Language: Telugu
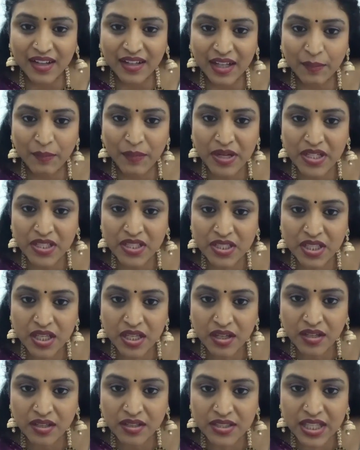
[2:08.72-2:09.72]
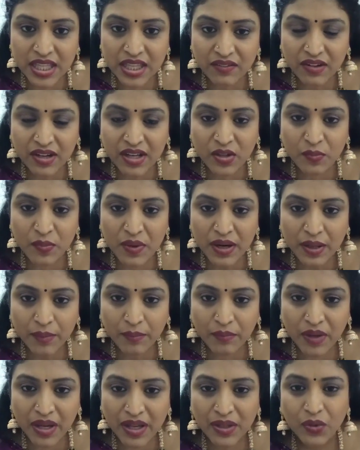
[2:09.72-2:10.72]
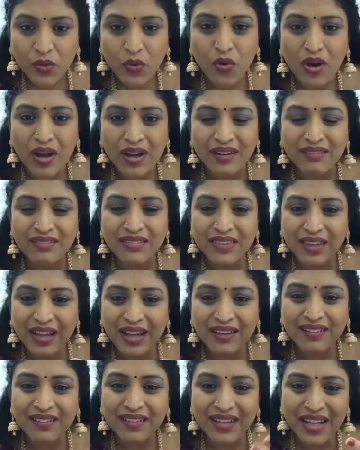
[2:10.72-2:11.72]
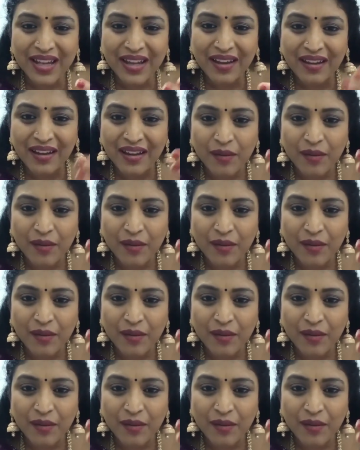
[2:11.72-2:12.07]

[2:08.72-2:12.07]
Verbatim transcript: నా కమెంట్స్ చదవలేదు మేడం అయ్యో అన్ అంటే